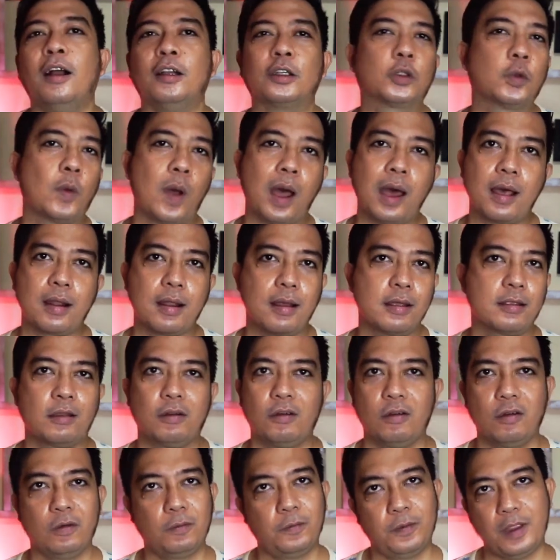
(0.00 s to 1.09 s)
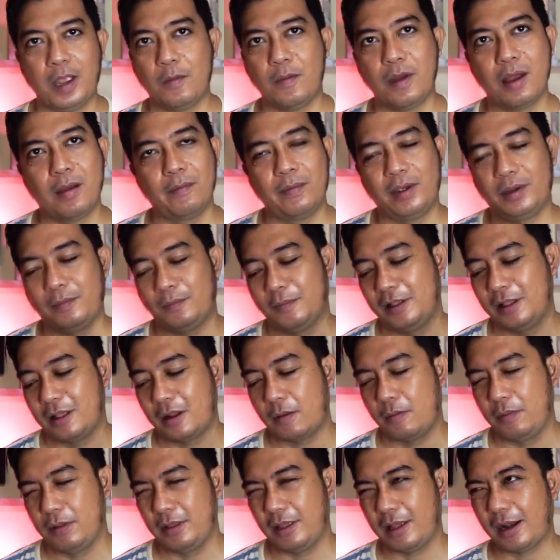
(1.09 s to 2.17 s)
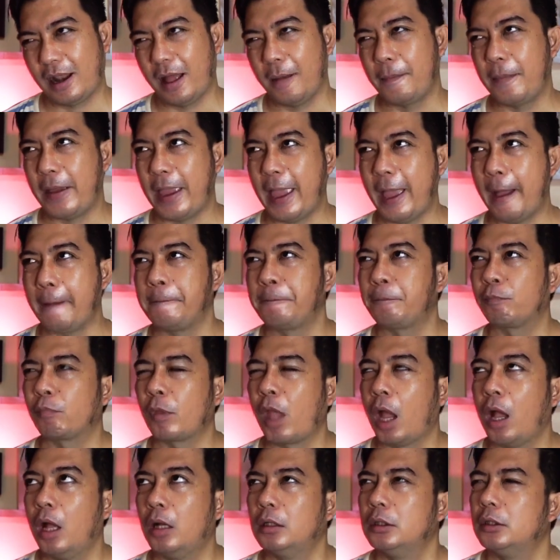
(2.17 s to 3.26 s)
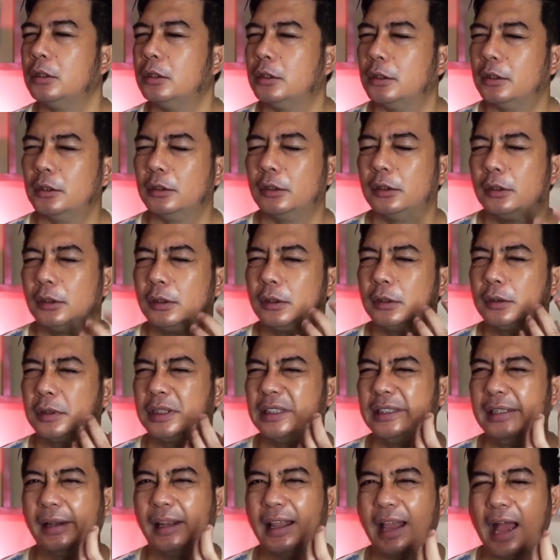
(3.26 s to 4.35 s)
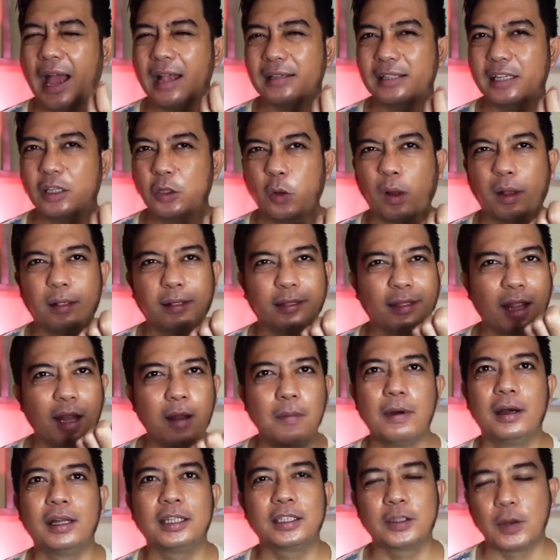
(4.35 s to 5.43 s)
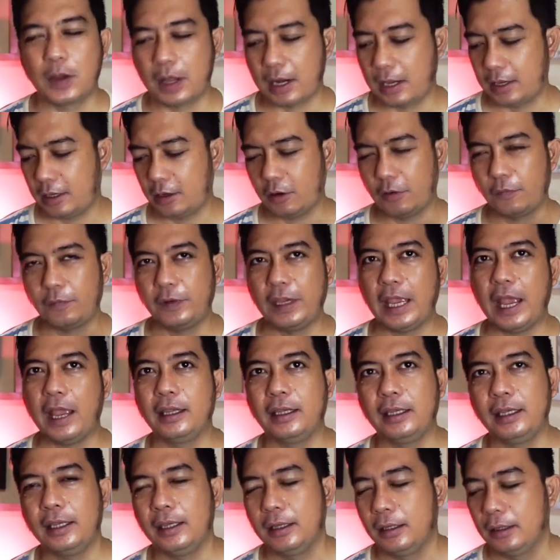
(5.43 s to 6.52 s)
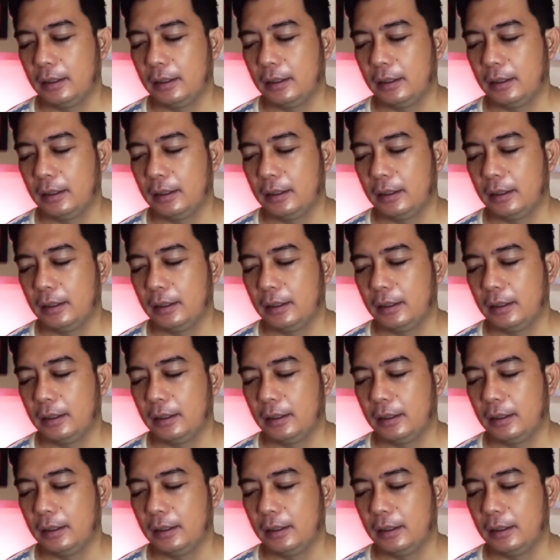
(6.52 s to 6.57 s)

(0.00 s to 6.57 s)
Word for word: suaranya Novia Bahmid benar-benar apa ya ciri khasnya tuh kental banget suaranya Novia ini